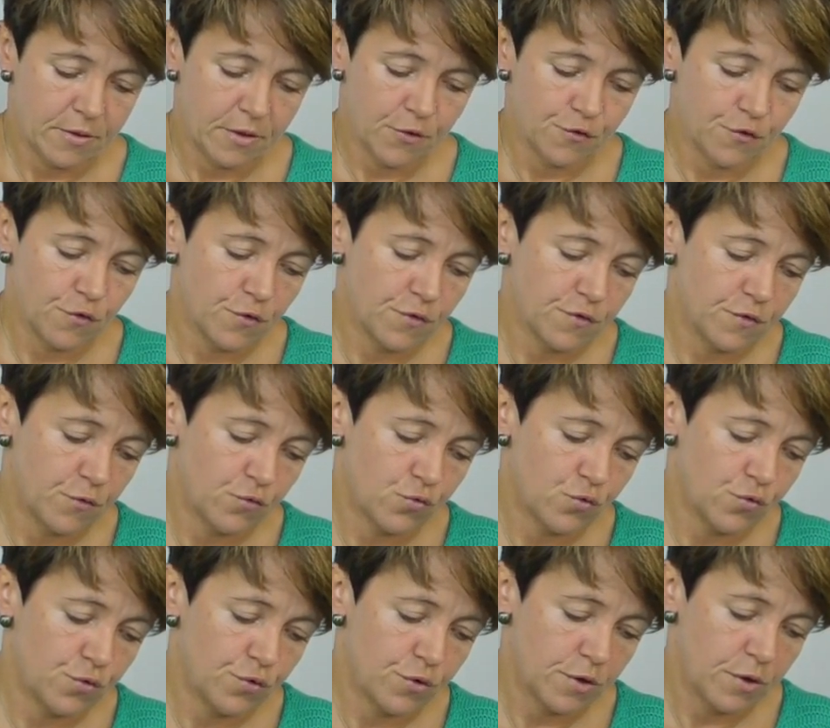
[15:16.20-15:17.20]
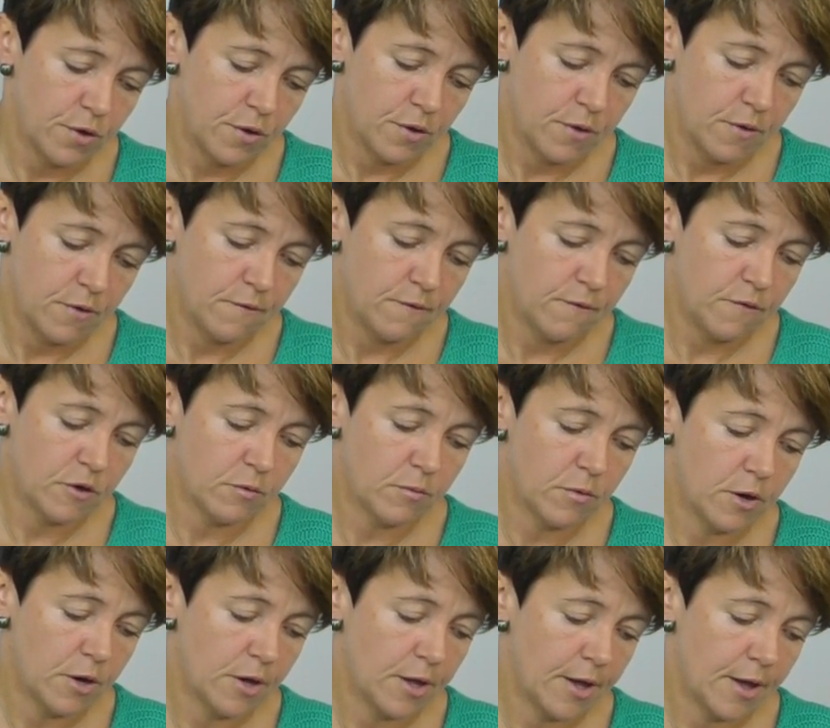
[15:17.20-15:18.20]
Także to są druty
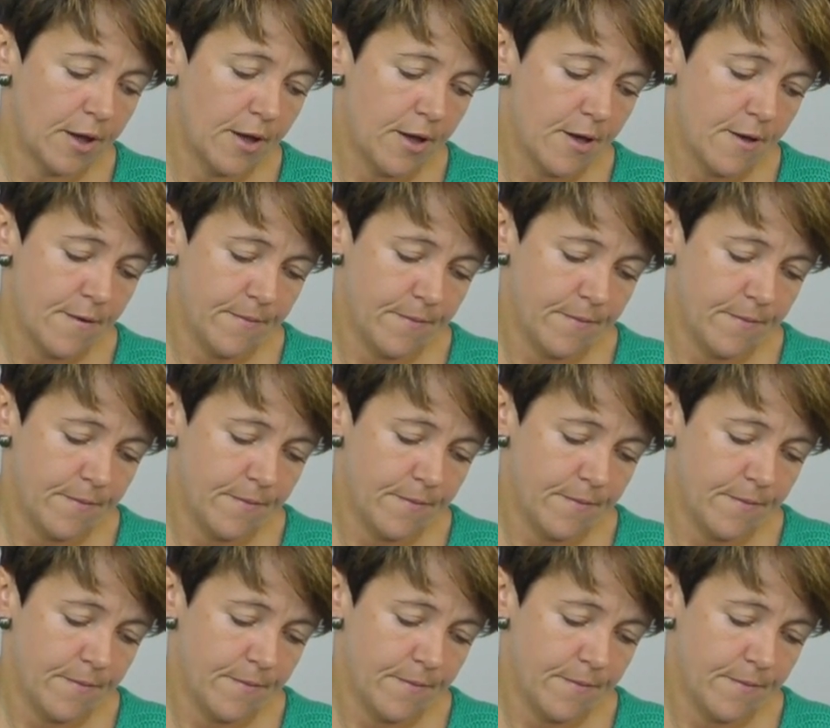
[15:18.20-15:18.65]
firmy Lika.